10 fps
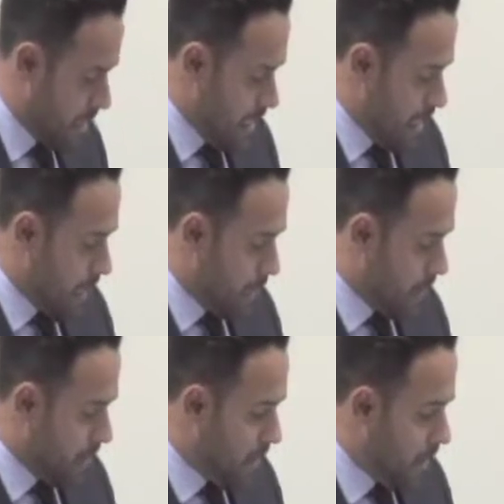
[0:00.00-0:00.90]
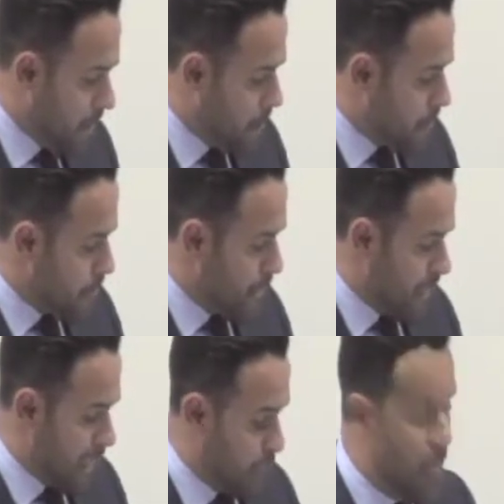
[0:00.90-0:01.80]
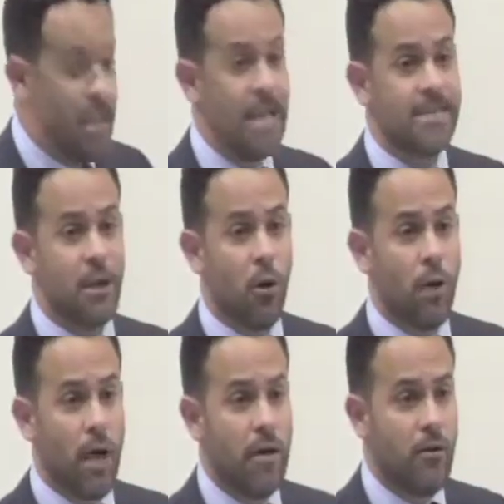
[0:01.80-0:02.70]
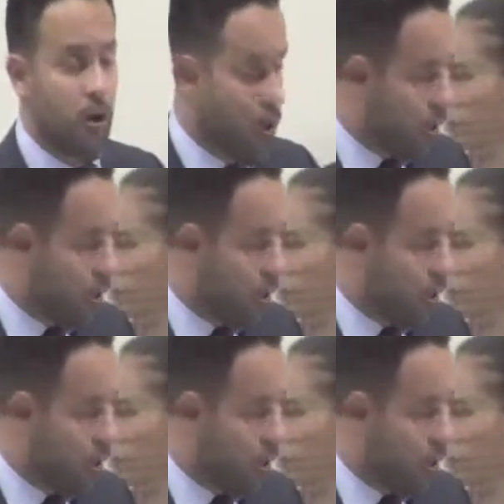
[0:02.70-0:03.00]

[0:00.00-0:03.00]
Le pedí le pedí a este gobierno,